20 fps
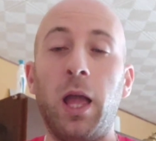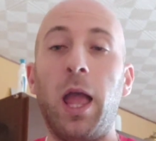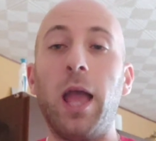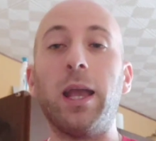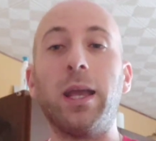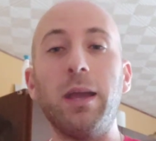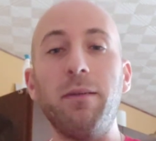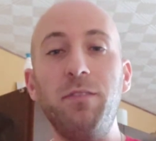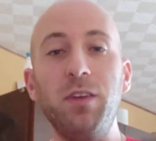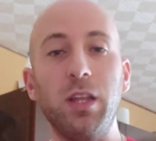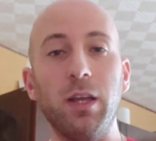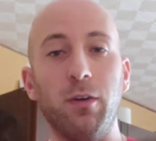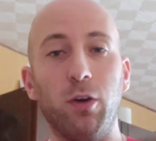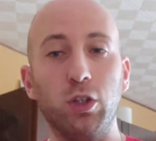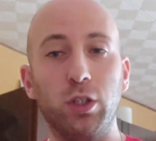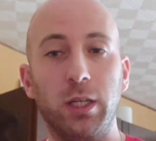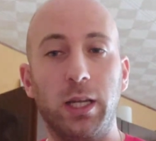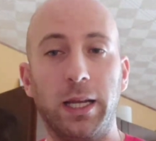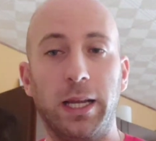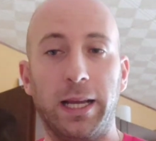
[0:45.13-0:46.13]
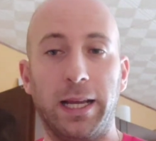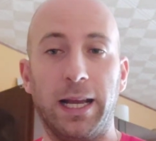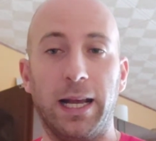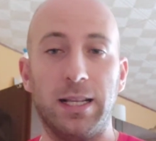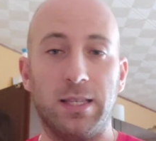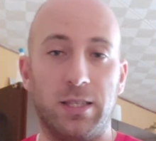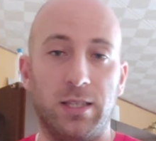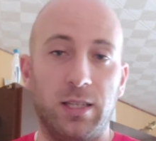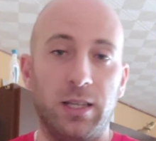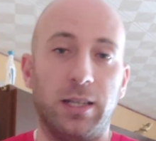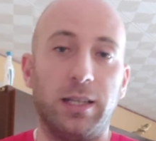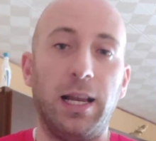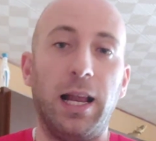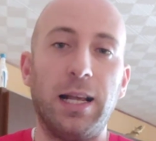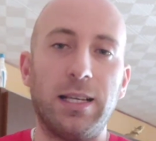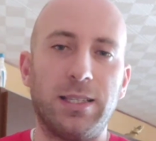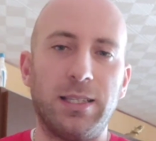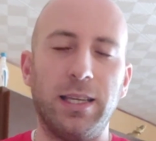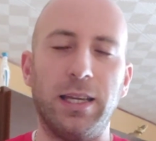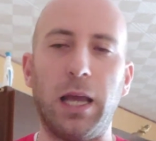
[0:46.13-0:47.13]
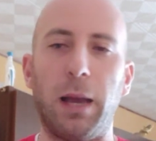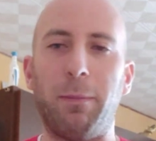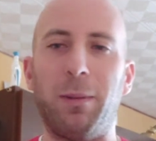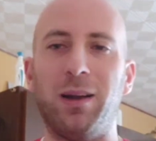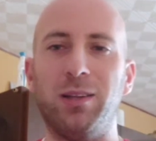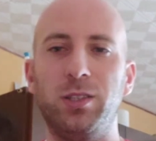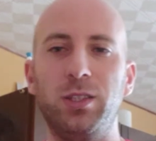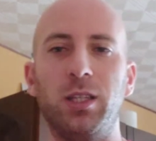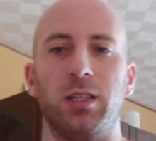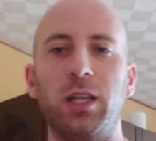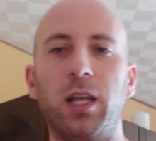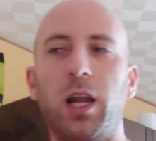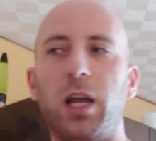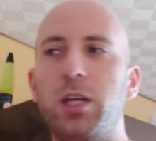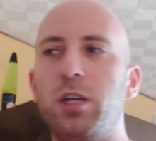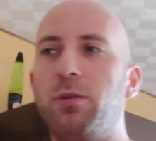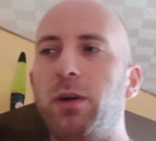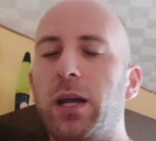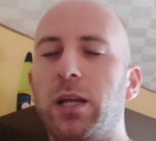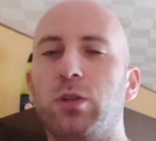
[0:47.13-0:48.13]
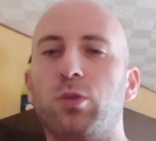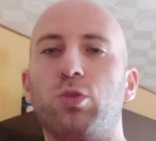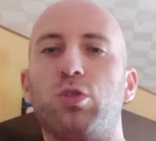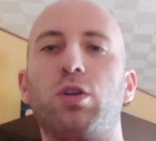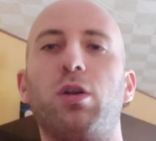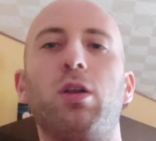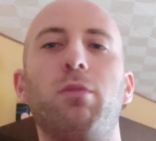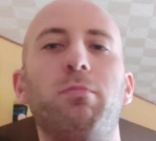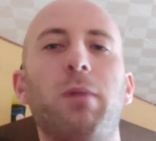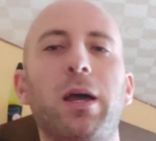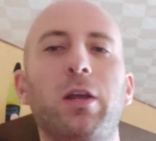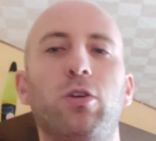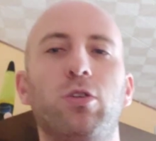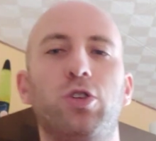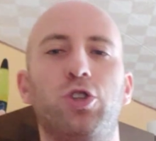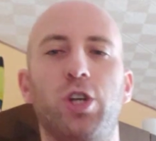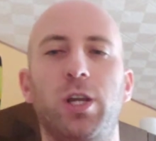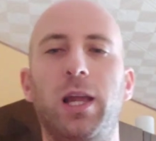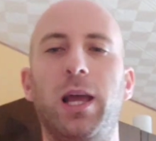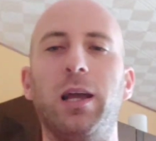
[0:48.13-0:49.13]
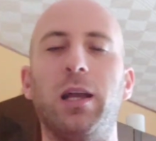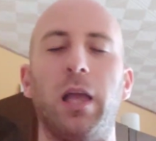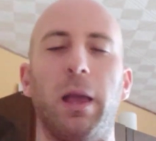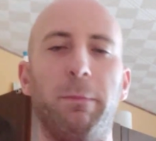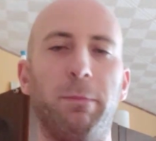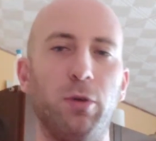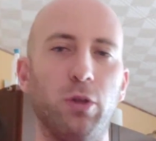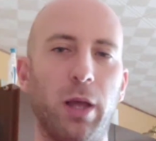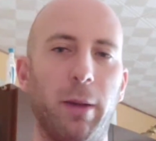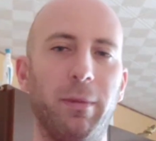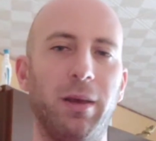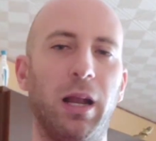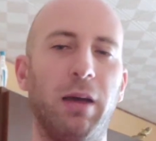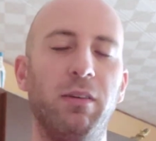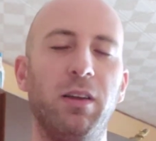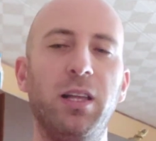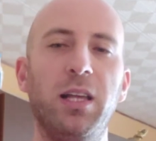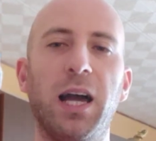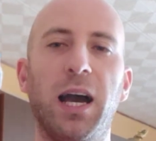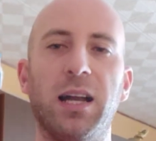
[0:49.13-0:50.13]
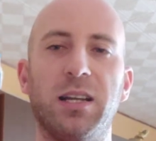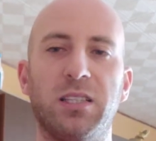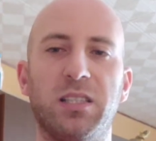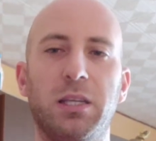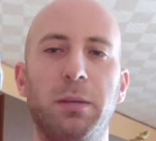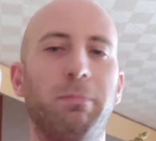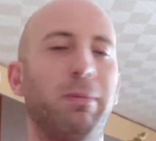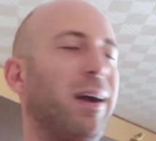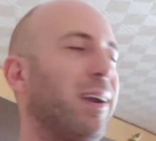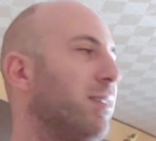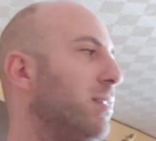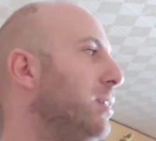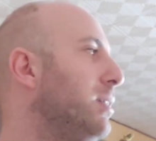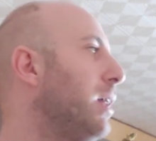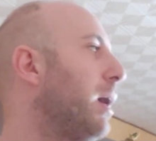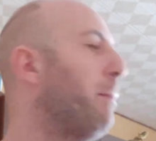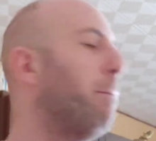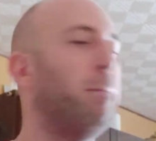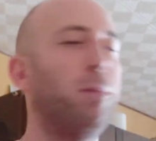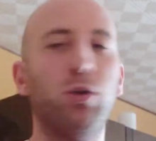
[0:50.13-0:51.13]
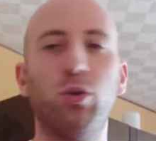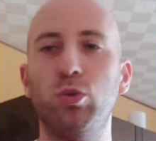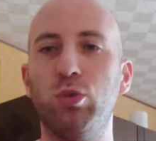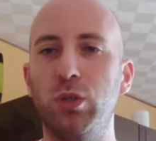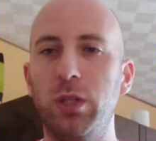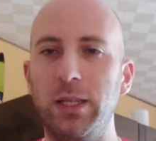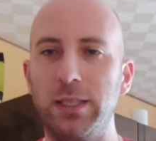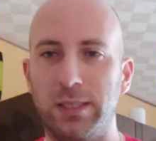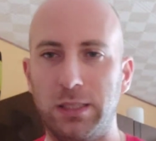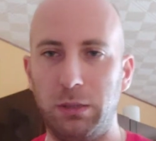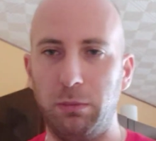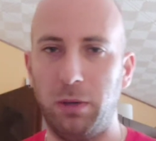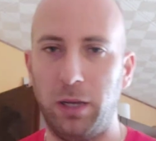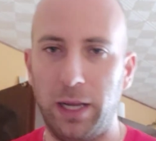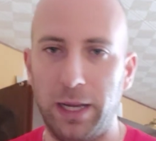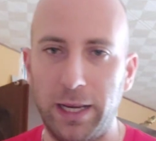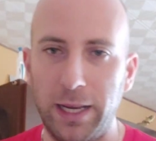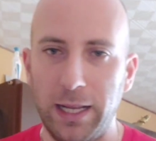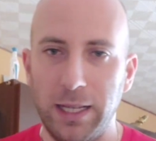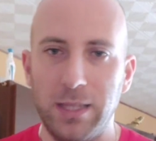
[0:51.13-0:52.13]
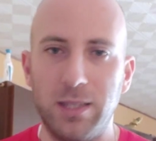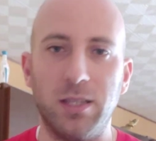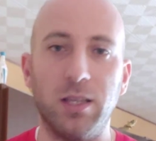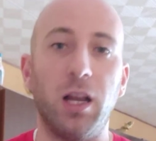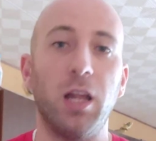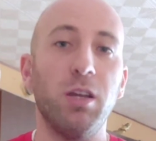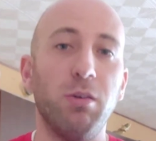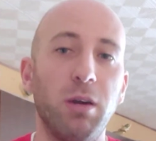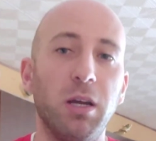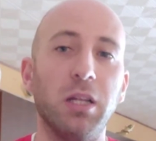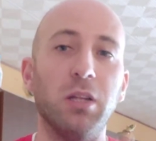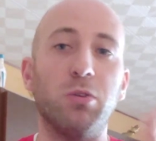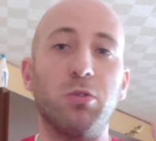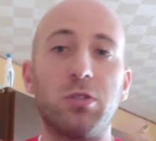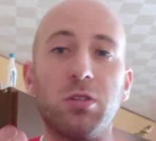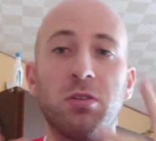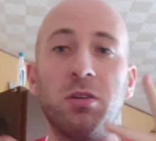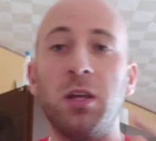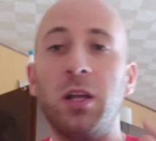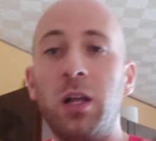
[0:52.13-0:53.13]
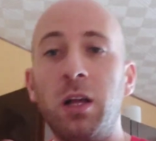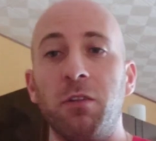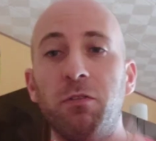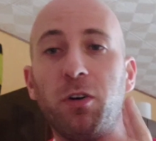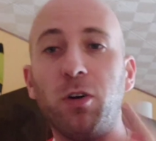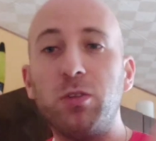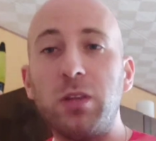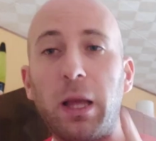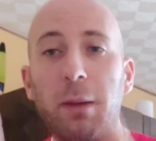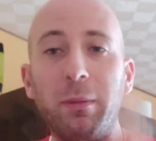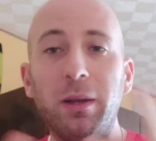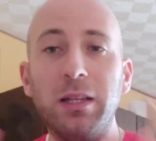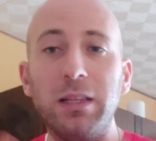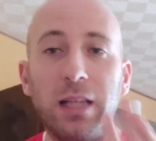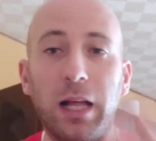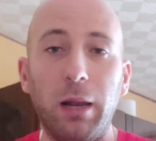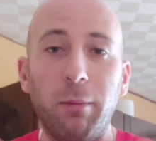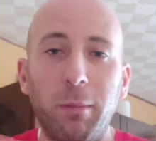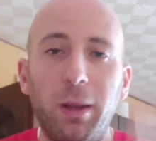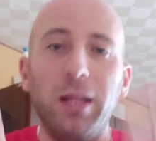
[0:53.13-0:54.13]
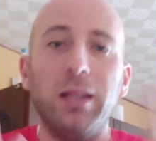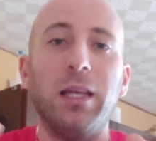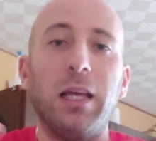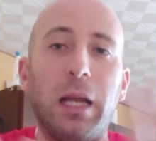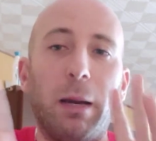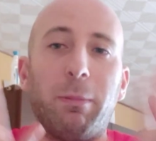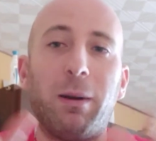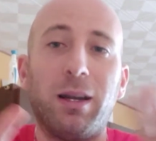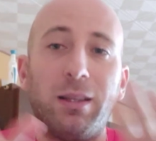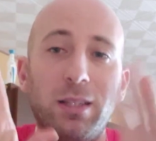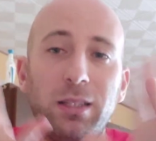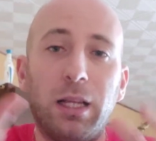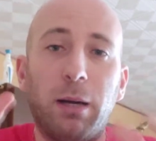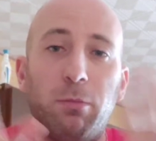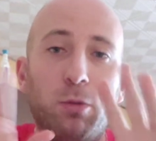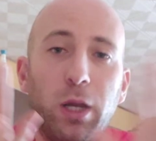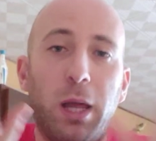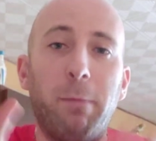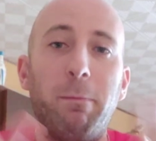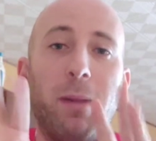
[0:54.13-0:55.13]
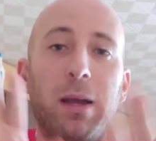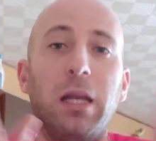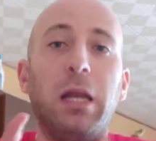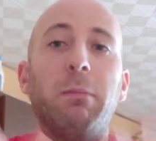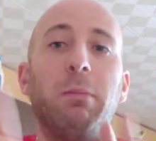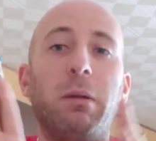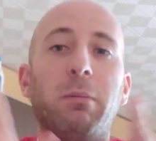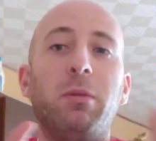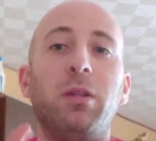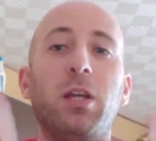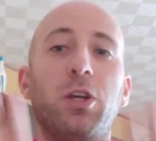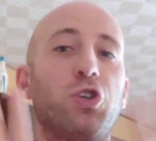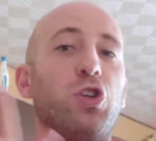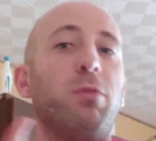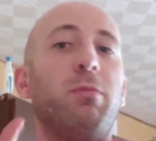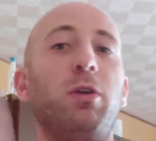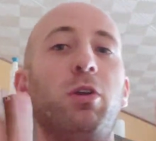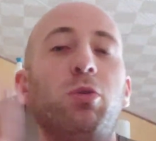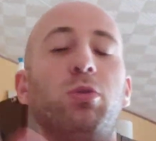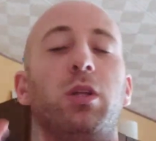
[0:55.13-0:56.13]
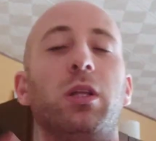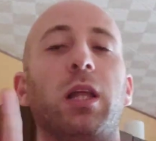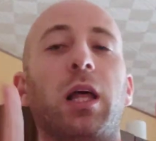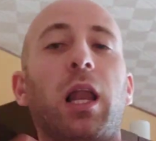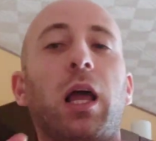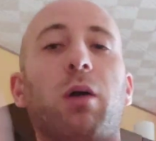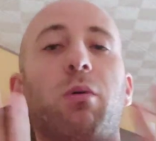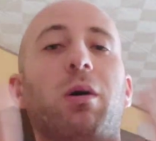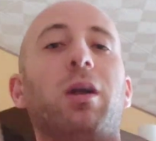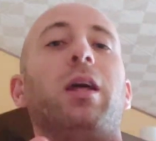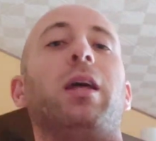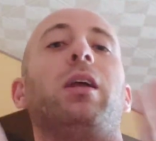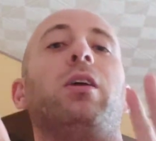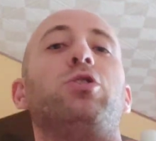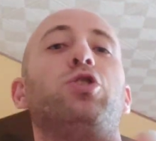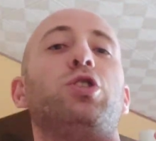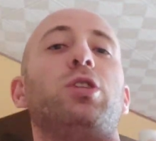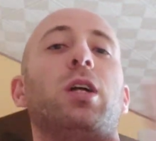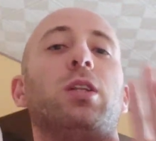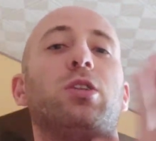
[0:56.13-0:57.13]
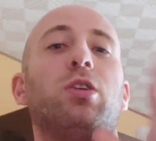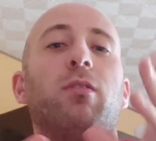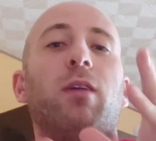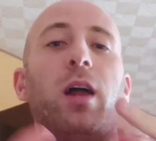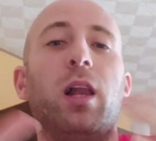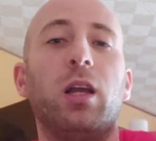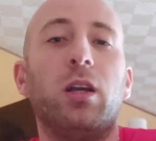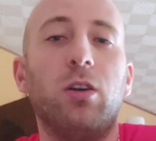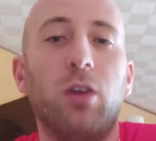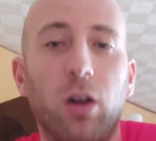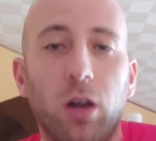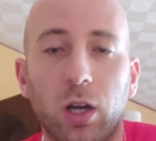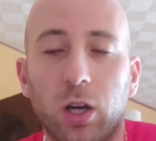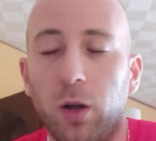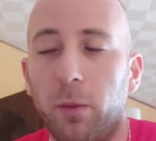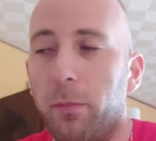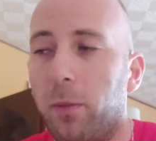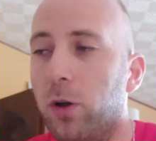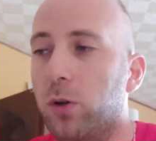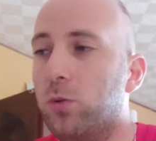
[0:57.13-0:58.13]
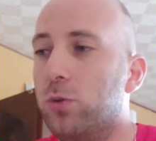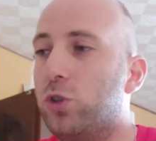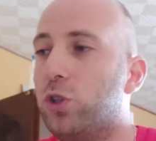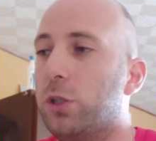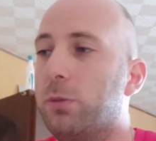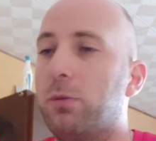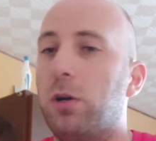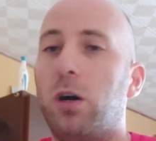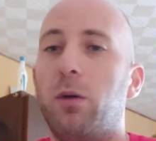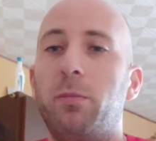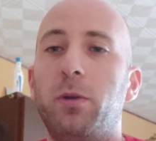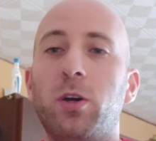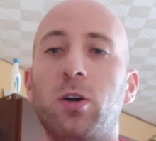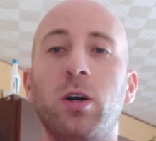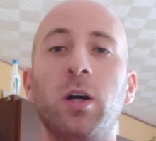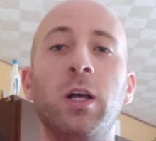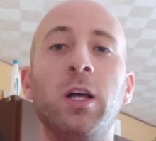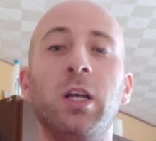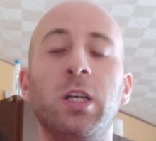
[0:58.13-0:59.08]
E che vi devo dire ragazzi, classica partita della Juventus, ormai non c'è neanche più da meravigliarsi, partita bruttissima ragazzi, la Juventus fondamentalmente era partita pure bene i primi 10 minuti nella quale era riuscita a trovare il gol col Bonucci proprio,